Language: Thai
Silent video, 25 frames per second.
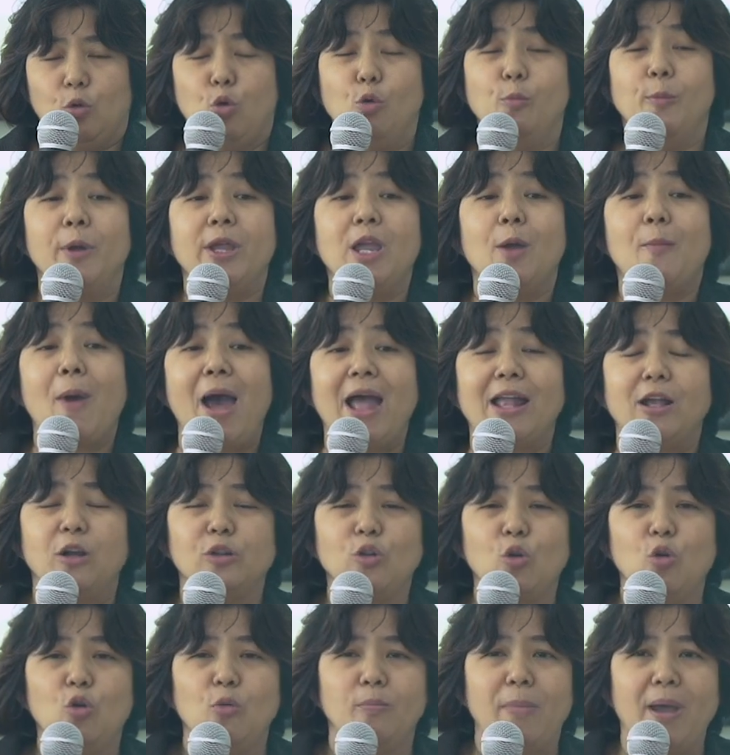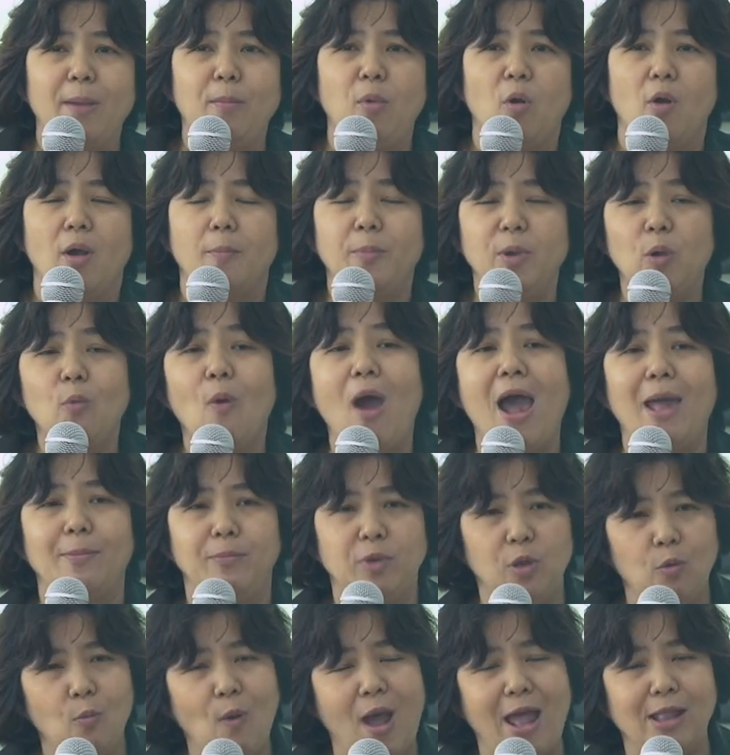คุณพยาบาลก็โทรไปบอกว่าพี่ห
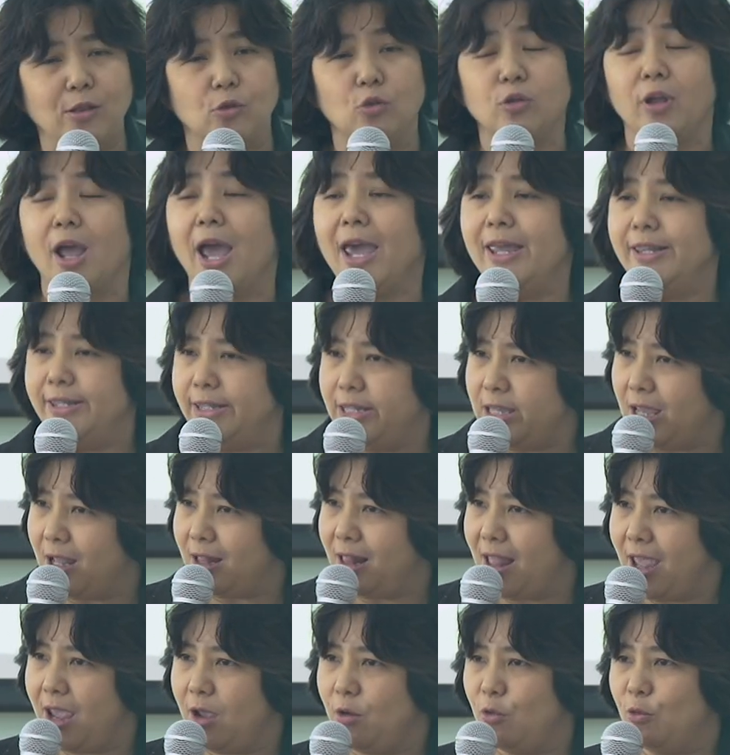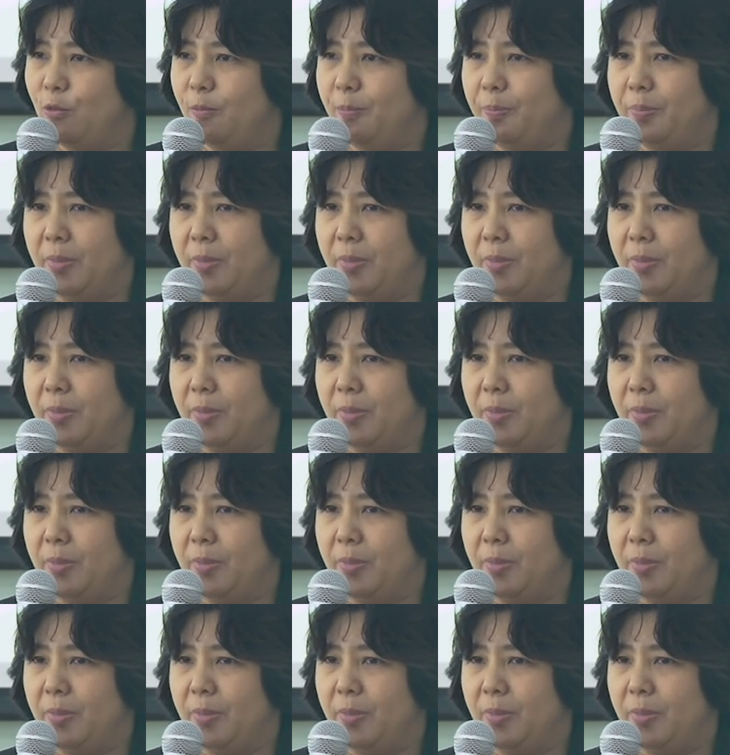วานคนไข้เสียแล้ว